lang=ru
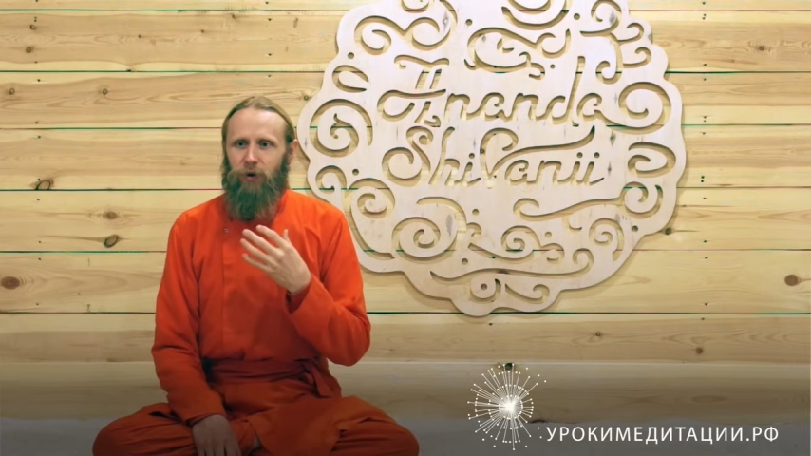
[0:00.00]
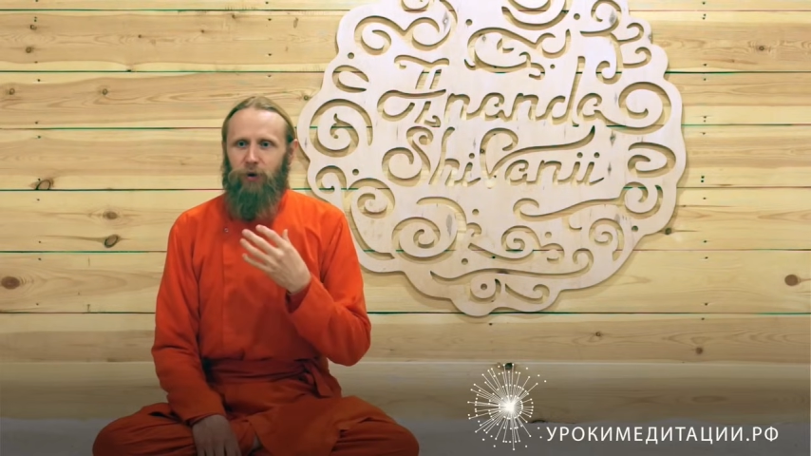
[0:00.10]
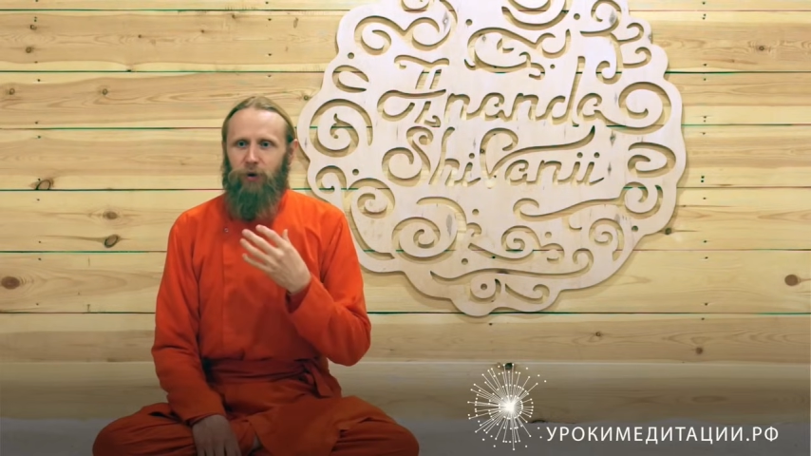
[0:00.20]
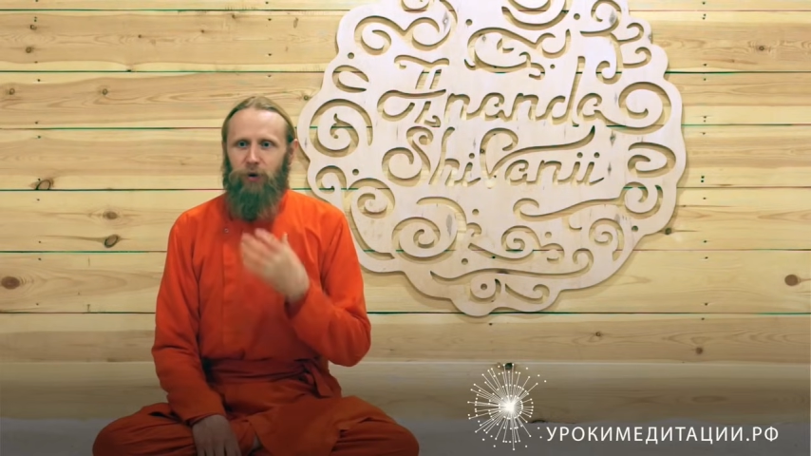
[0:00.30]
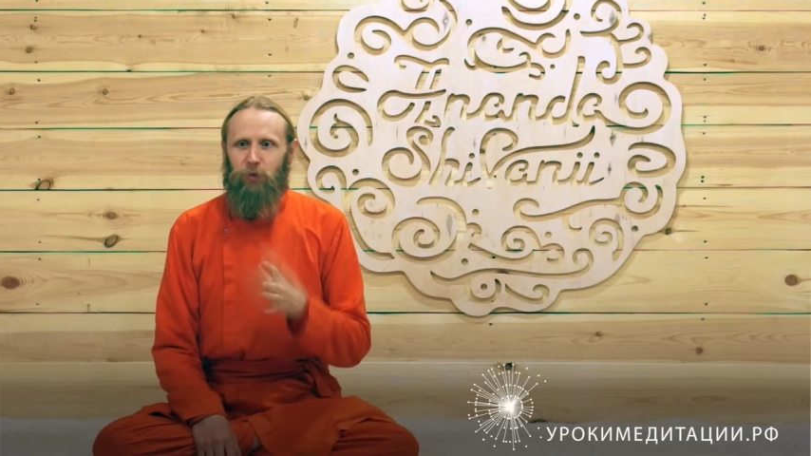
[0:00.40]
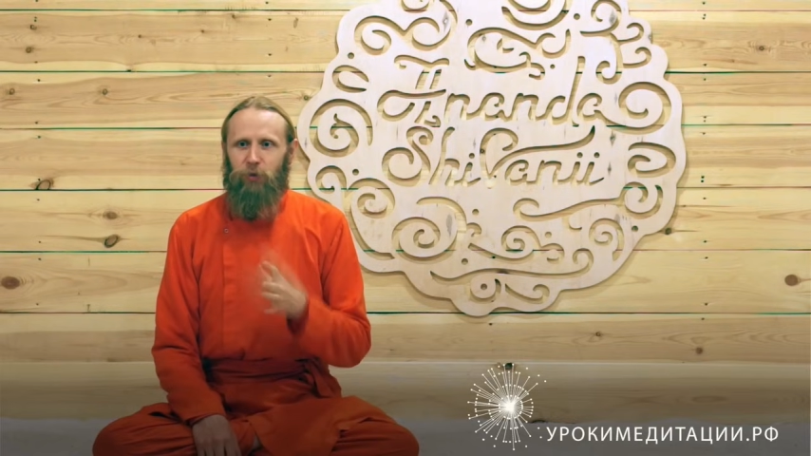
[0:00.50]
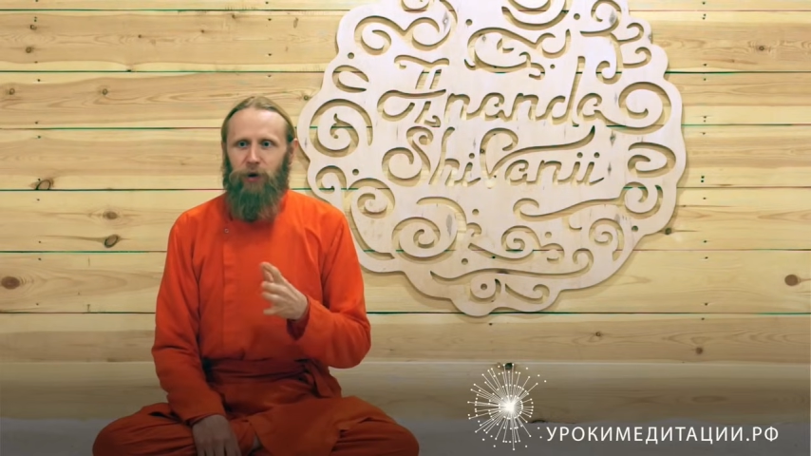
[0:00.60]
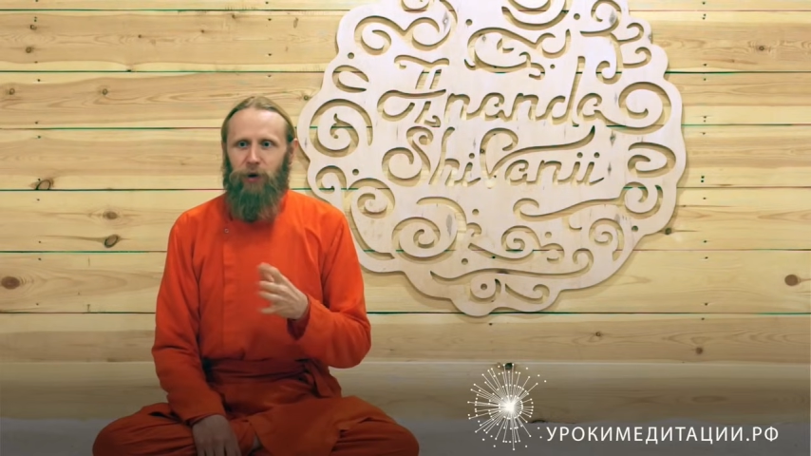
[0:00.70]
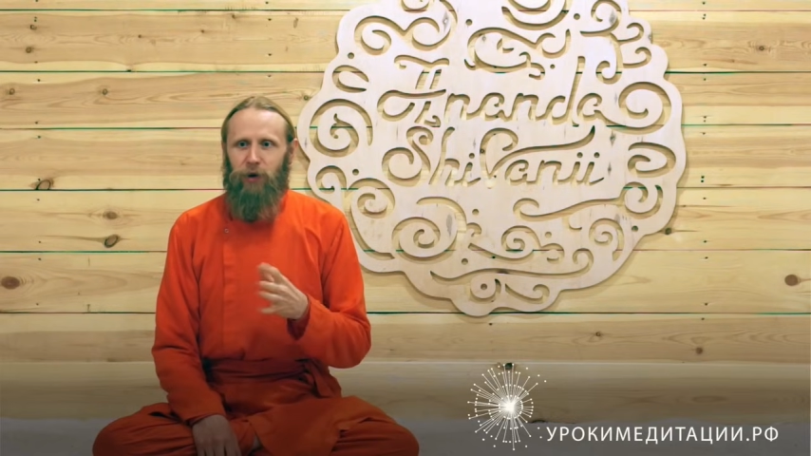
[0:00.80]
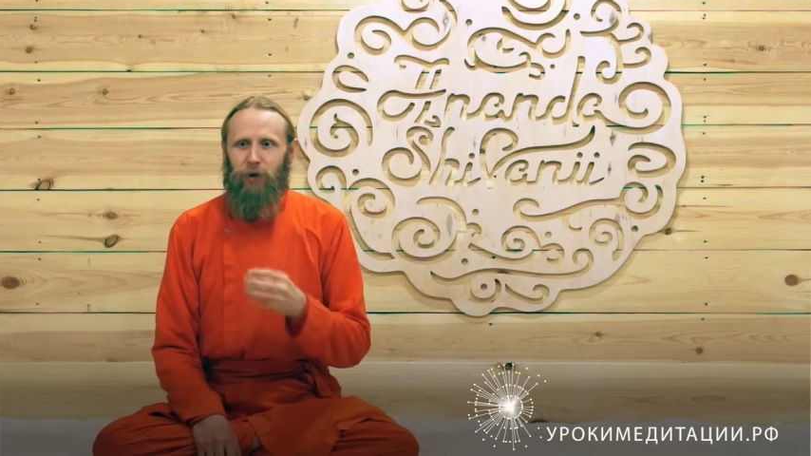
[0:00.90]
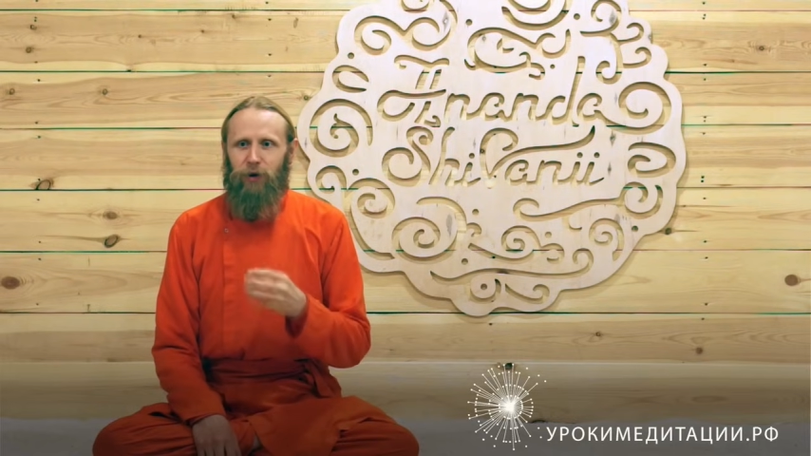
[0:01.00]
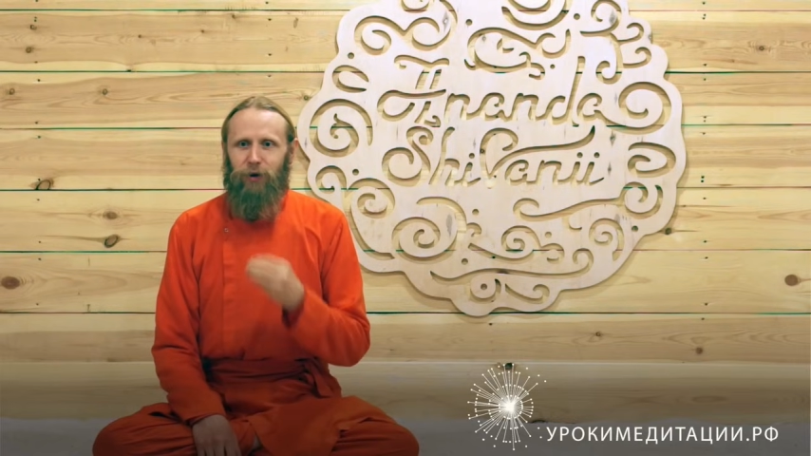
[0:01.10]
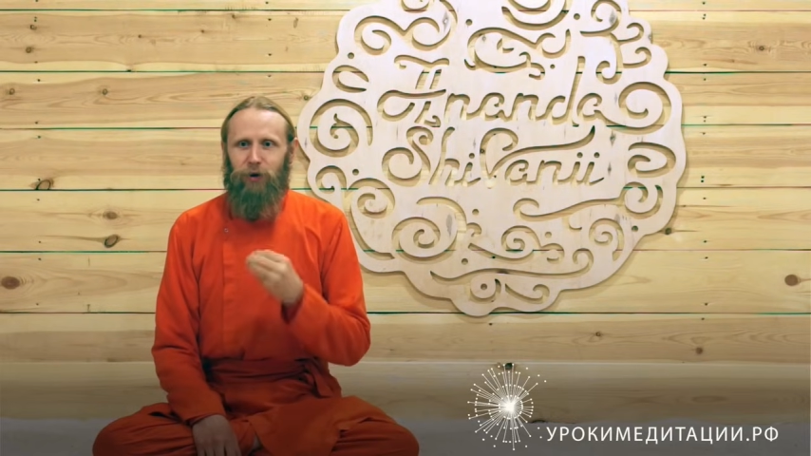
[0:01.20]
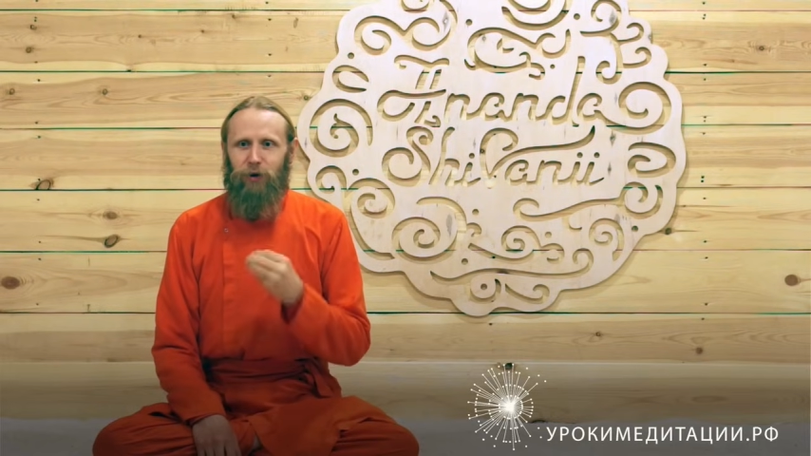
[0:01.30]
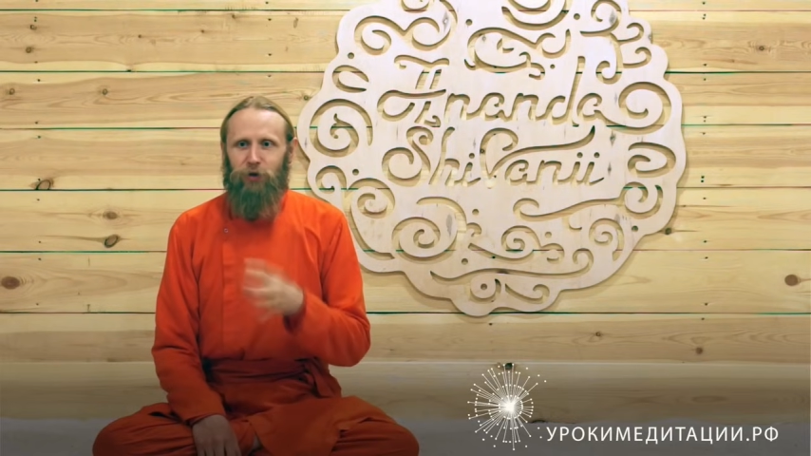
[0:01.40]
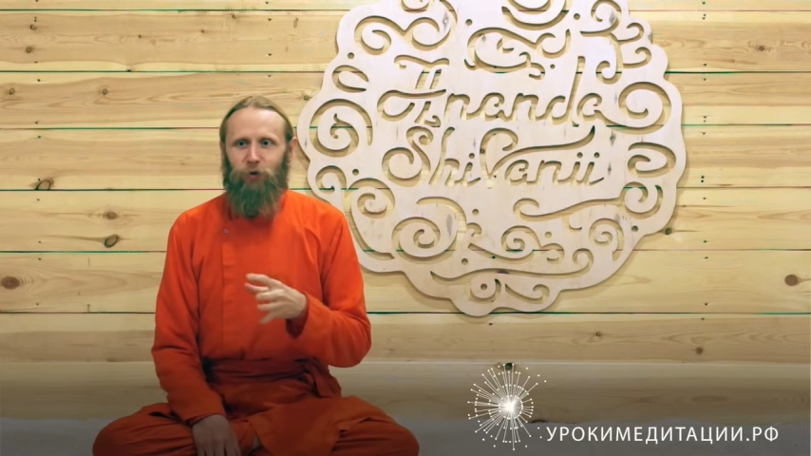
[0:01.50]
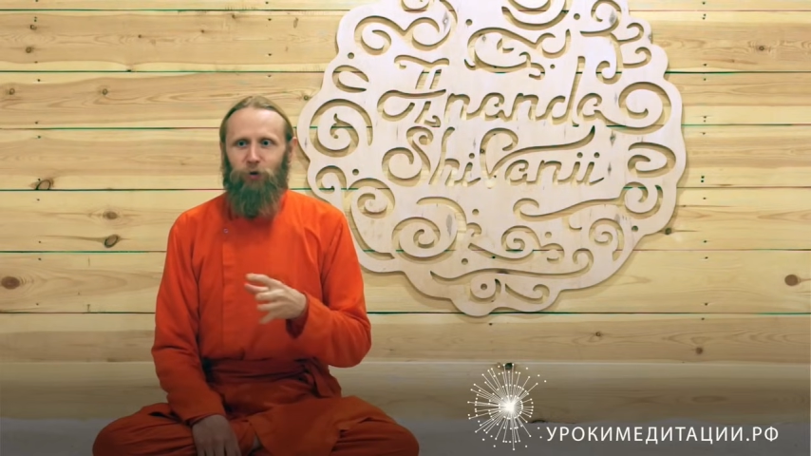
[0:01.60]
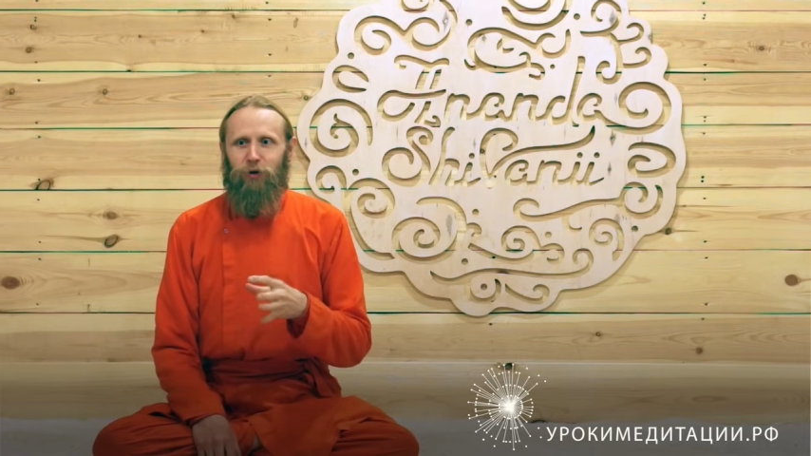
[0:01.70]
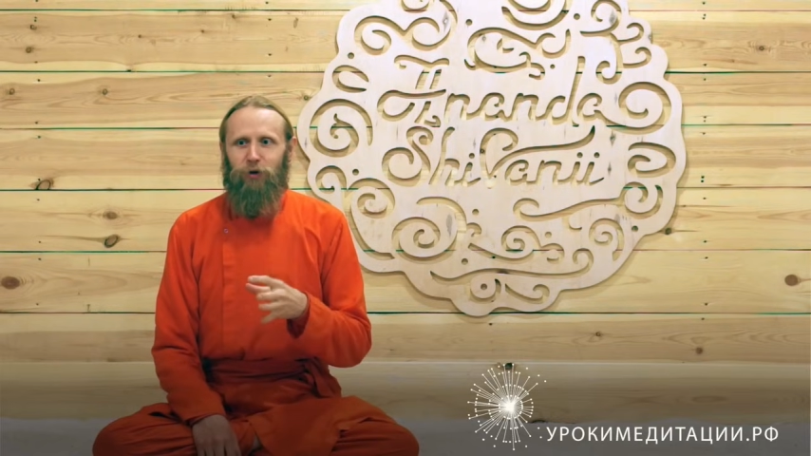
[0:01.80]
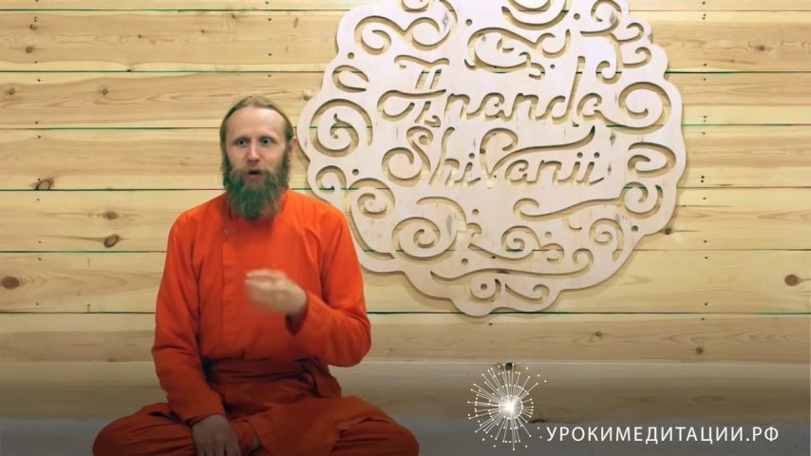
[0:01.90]
рептилия, и
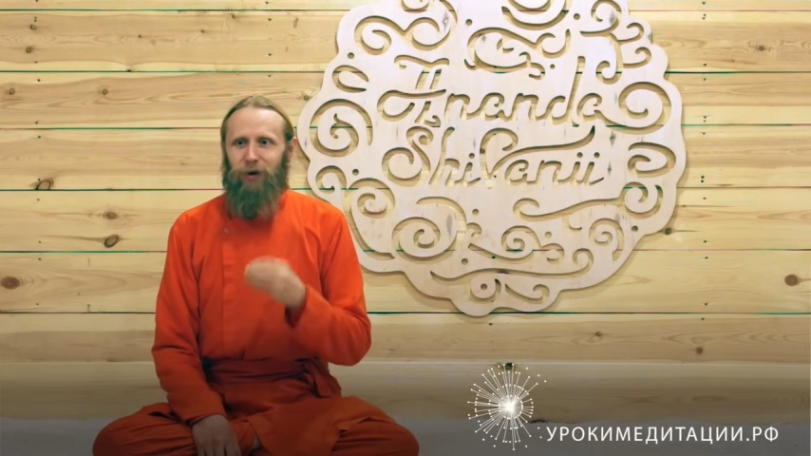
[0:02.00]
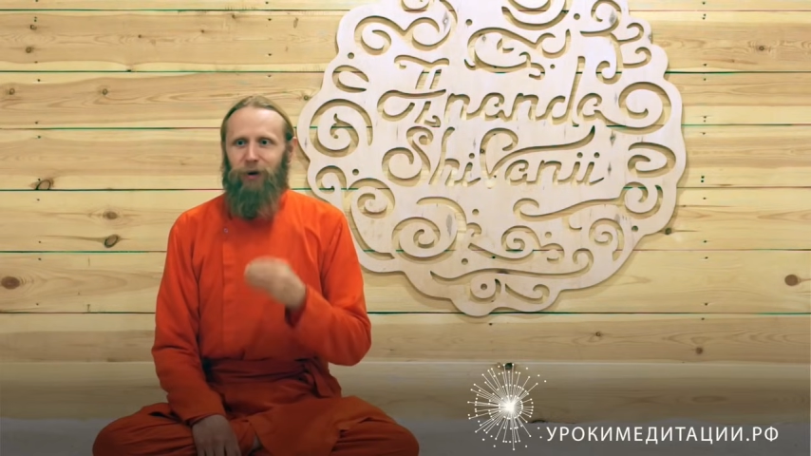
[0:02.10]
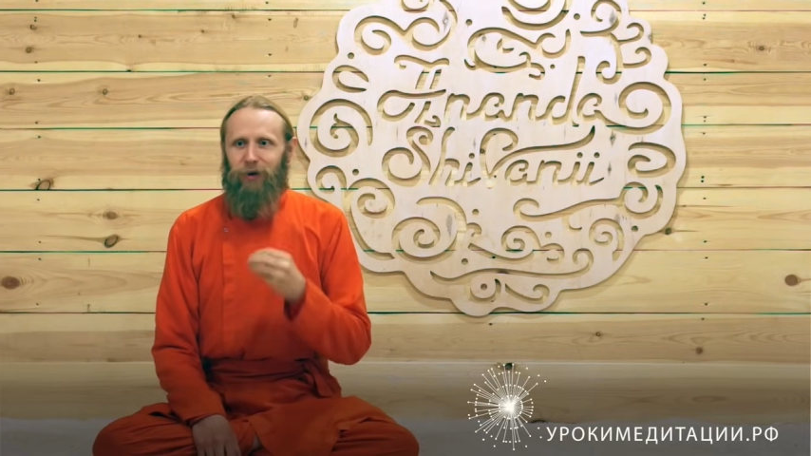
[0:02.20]
животное,